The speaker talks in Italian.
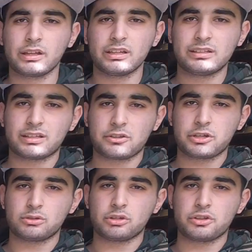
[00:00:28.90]
Il
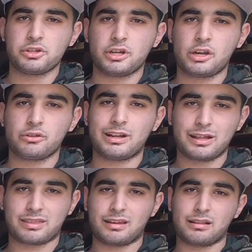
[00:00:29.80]
tracciato originario della
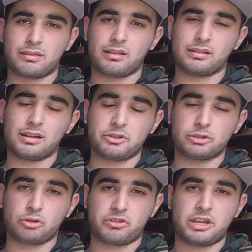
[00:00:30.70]
strada statale
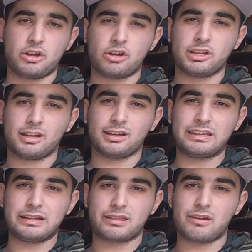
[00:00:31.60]
106 Ionica
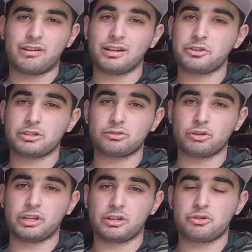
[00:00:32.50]
iniziava nel centro
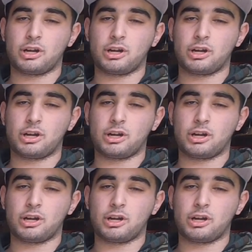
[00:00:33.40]
di Reggio